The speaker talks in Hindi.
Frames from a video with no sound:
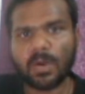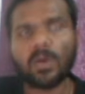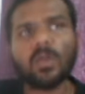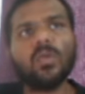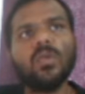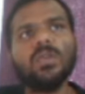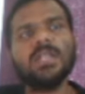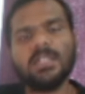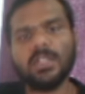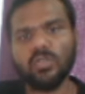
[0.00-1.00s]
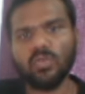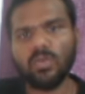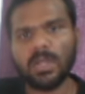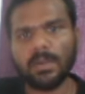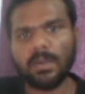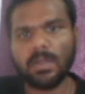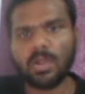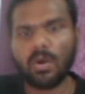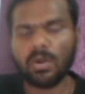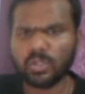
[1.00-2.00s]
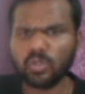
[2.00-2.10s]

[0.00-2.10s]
और कौन सा ऐसा जोन है और